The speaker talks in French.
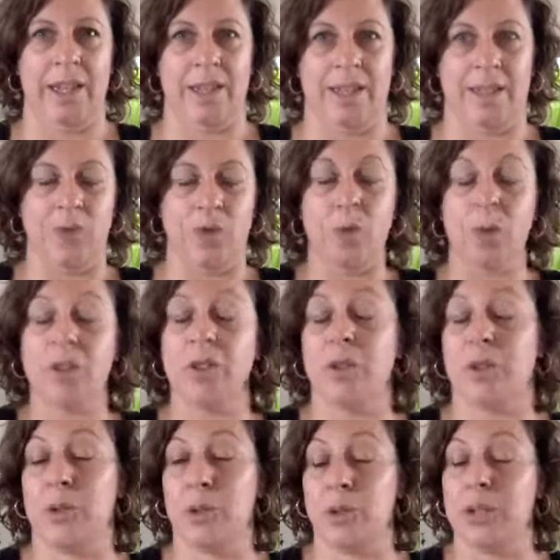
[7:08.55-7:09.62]
ça me demande
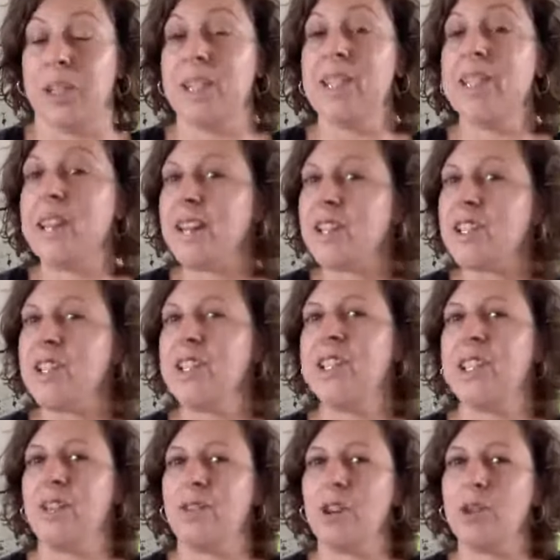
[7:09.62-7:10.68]
de, l'énergie
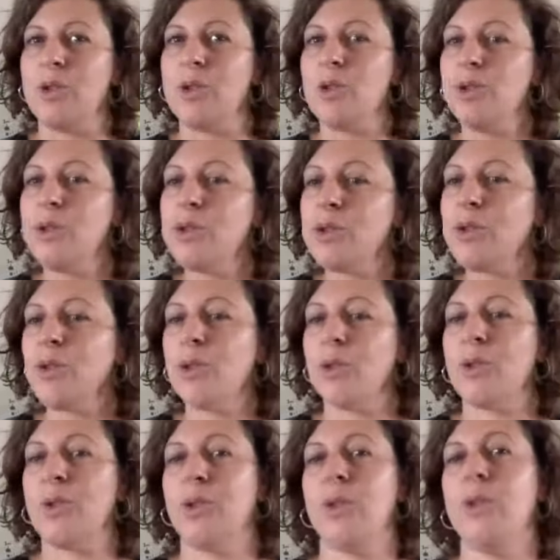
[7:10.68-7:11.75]
d'avoir le juste
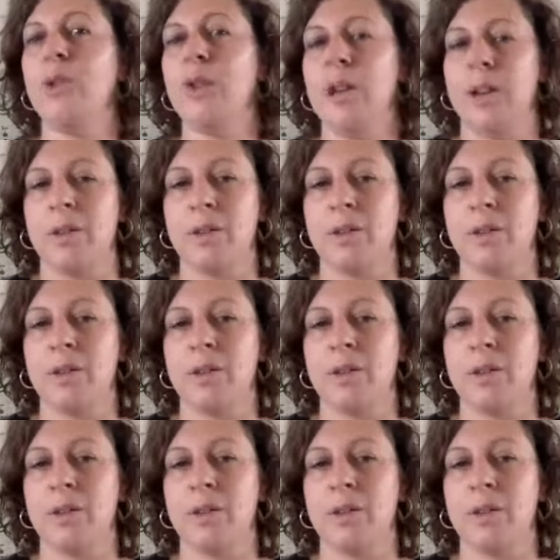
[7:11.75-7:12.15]
recul